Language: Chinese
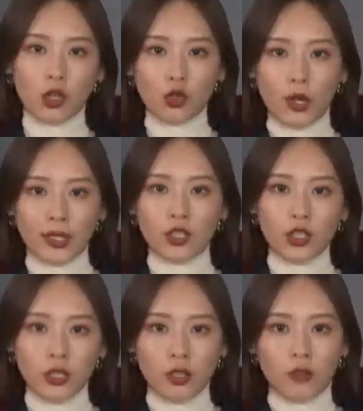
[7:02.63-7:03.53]
上穿的
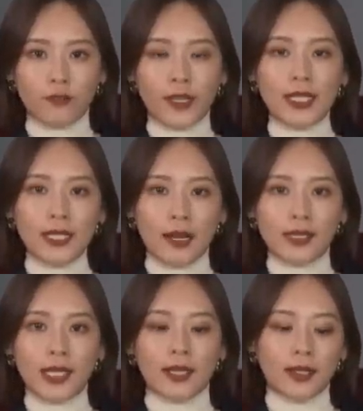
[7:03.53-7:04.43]
是一个非
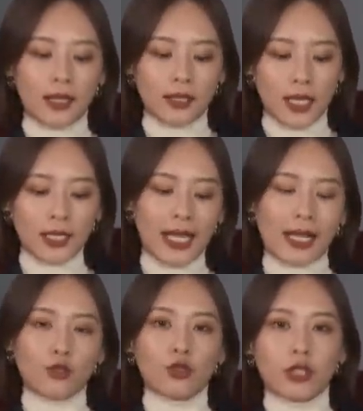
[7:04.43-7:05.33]
常简单的内
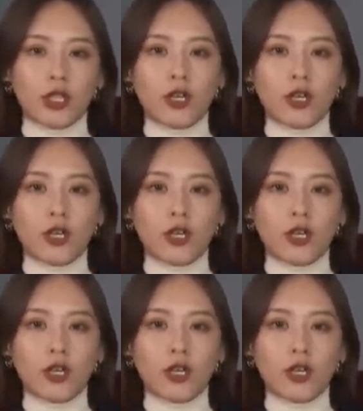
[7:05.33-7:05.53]
搭，就是